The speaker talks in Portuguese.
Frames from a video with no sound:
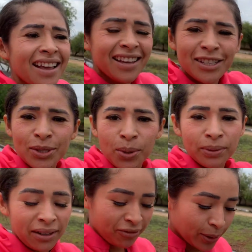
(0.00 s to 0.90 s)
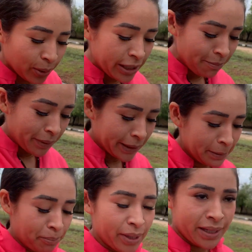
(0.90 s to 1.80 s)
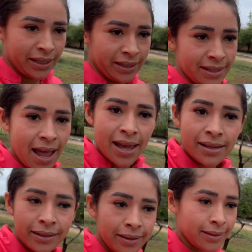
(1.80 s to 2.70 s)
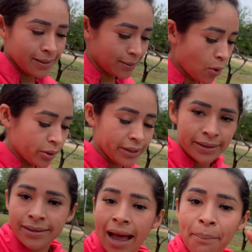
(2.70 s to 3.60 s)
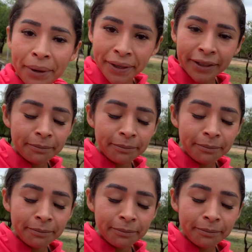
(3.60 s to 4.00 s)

Estou na Vila Olímpica em plenas 10 horas da manhã.